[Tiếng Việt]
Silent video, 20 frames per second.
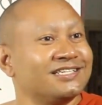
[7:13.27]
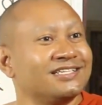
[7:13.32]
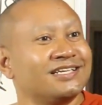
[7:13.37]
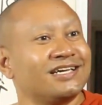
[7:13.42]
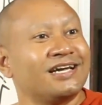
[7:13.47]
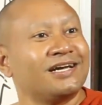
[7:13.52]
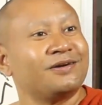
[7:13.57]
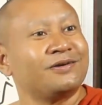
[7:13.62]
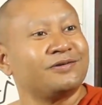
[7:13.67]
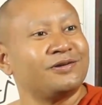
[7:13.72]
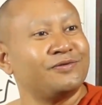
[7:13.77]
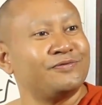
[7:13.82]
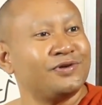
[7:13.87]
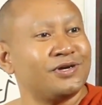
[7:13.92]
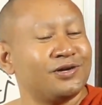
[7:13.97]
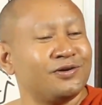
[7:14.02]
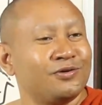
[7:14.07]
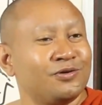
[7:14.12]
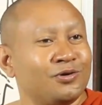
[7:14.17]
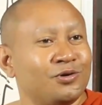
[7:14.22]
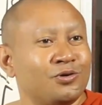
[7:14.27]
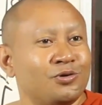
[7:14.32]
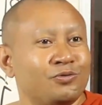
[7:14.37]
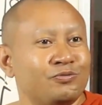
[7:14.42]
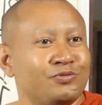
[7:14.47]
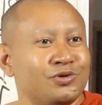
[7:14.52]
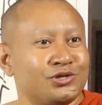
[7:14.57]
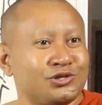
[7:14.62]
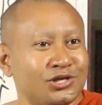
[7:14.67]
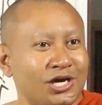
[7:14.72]
nè đối với
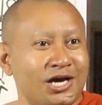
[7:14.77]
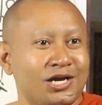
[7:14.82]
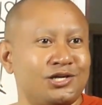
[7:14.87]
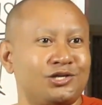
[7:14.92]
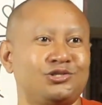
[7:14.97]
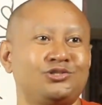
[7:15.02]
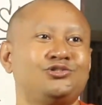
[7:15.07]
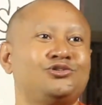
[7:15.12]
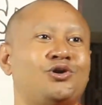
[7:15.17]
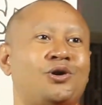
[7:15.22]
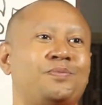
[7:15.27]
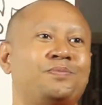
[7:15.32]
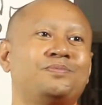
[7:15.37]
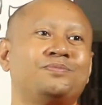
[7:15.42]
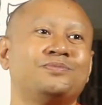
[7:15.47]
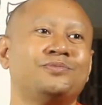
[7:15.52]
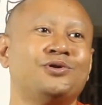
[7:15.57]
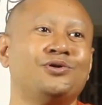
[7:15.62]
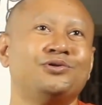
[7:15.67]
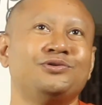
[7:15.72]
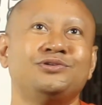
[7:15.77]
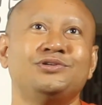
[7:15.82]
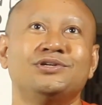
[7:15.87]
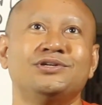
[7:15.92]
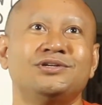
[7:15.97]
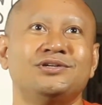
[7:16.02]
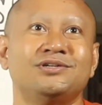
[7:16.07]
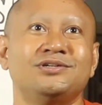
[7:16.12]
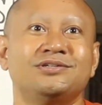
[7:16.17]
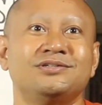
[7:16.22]
việc sạch chộp đội
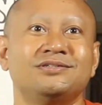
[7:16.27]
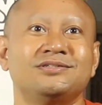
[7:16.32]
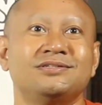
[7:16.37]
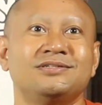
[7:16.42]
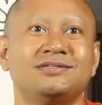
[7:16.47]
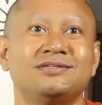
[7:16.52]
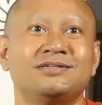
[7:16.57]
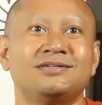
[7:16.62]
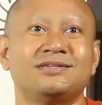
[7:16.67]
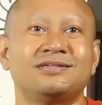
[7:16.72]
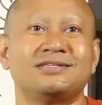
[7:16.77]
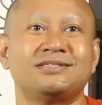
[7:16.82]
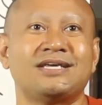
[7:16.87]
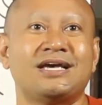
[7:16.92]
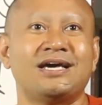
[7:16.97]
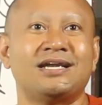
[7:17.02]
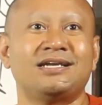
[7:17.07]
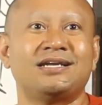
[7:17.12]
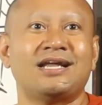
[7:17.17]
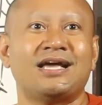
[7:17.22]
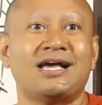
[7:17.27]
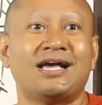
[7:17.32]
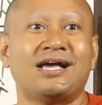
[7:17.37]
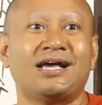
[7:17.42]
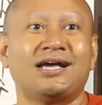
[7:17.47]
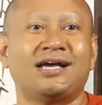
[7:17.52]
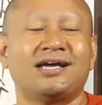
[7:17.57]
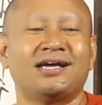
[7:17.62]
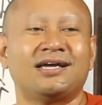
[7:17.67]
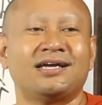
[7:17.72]
dương sạch
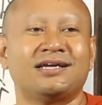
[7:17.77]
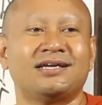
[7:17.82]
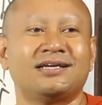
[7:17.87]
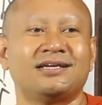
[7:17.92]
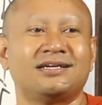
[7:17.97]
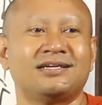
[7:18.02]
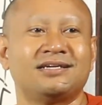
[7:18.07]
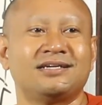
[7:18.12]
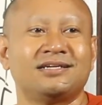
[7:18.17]
à